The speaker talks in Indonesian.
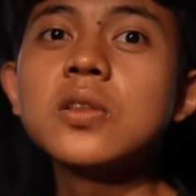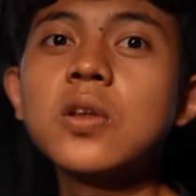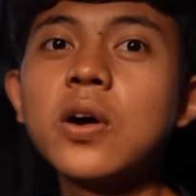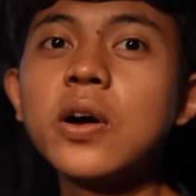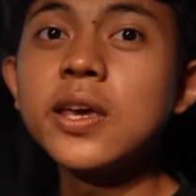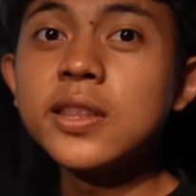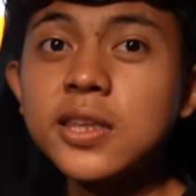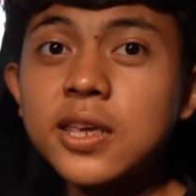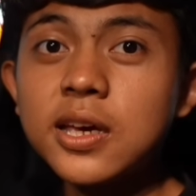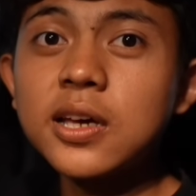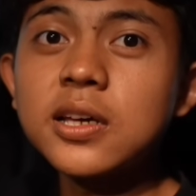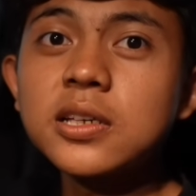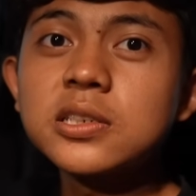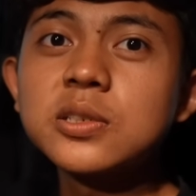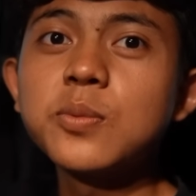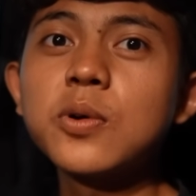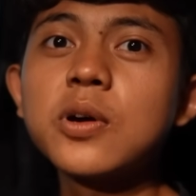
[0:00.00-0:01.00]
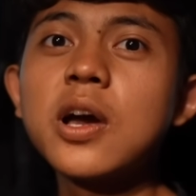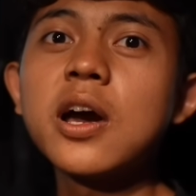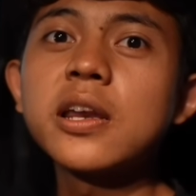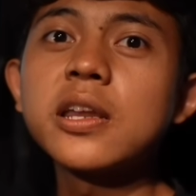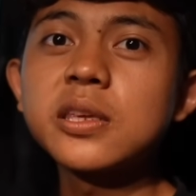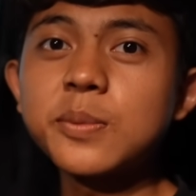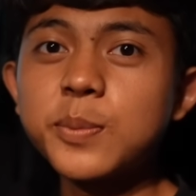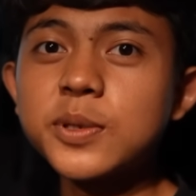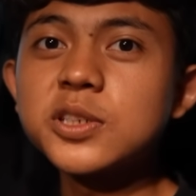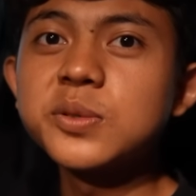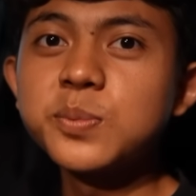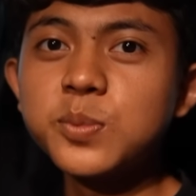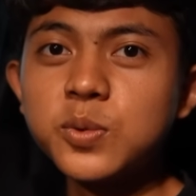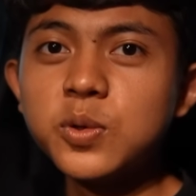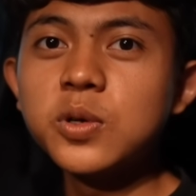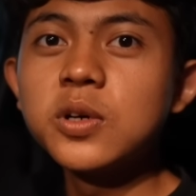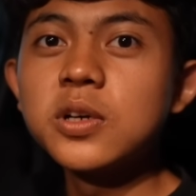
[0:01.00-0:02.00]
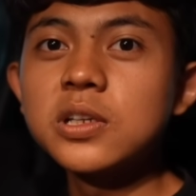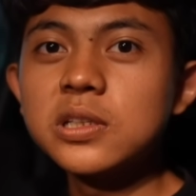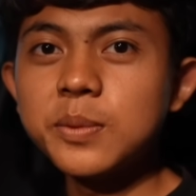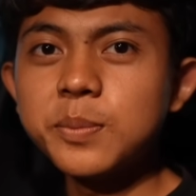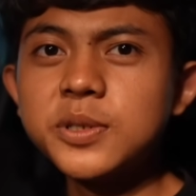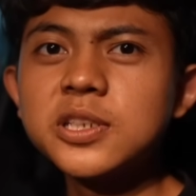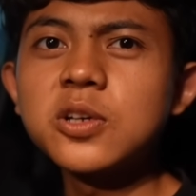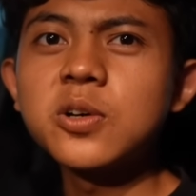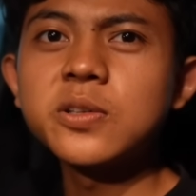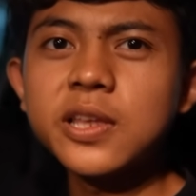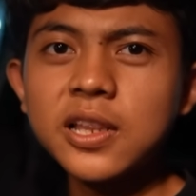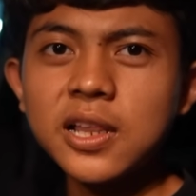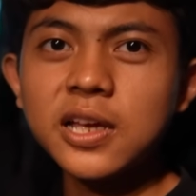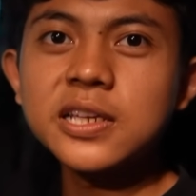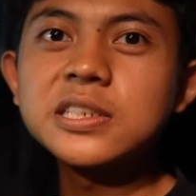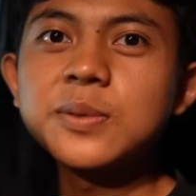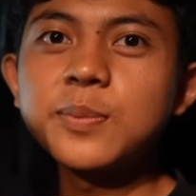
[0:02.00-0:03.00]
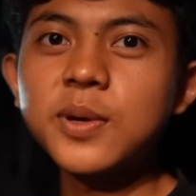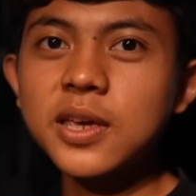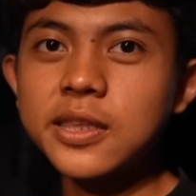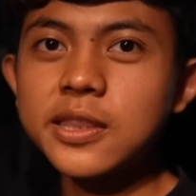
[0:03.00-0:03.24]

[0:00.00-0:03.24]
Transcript: doain ya semoga Ari cepat sembuh dan bisa konten lagi sama